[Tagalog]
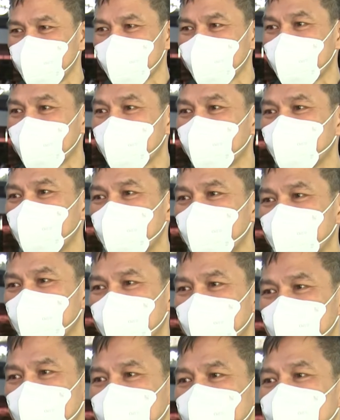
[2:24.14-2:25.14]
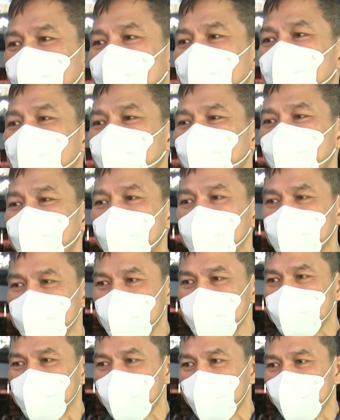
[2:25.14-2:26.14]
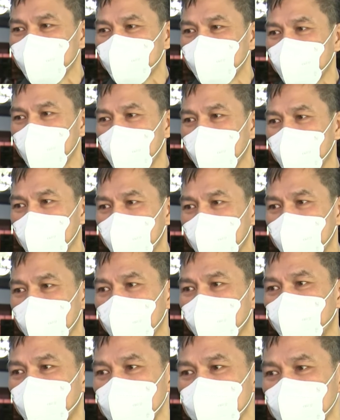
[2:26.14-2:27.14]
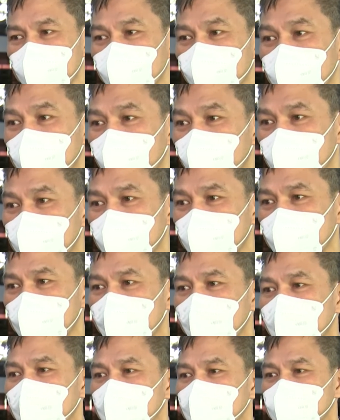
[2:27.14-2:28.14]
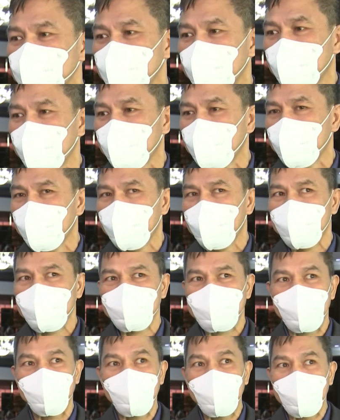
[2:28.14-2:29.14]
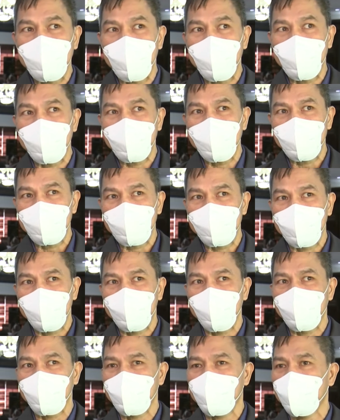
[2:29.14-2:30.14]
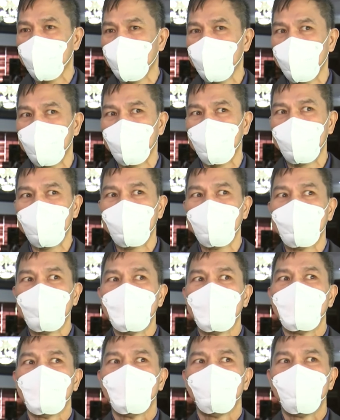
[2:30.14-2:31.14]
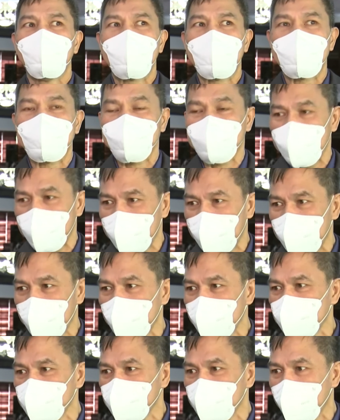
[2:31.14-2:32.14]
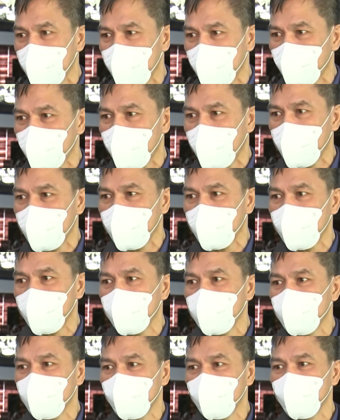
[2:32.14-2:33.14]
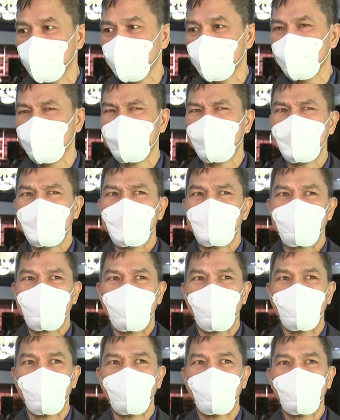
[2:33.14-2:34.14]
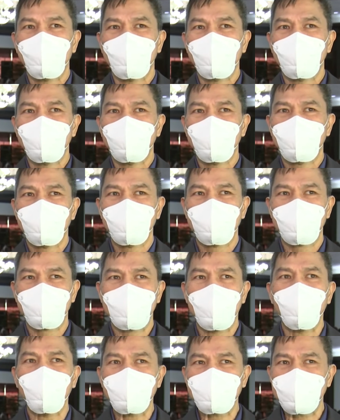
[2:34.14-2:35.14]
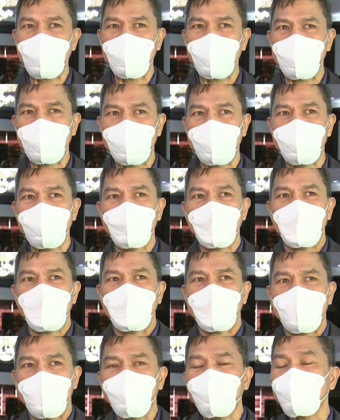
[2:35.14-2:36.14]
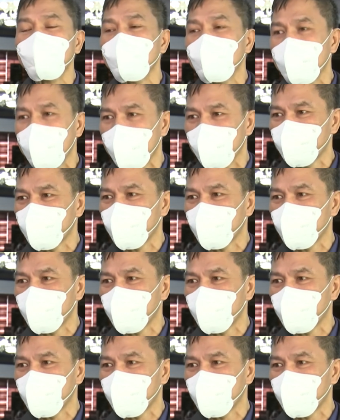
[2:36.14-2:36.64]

daghan na may beses nag uh, ah, nagapasiw daw sa similar ng uh, mga trainings in inani no. So gawas ani napayula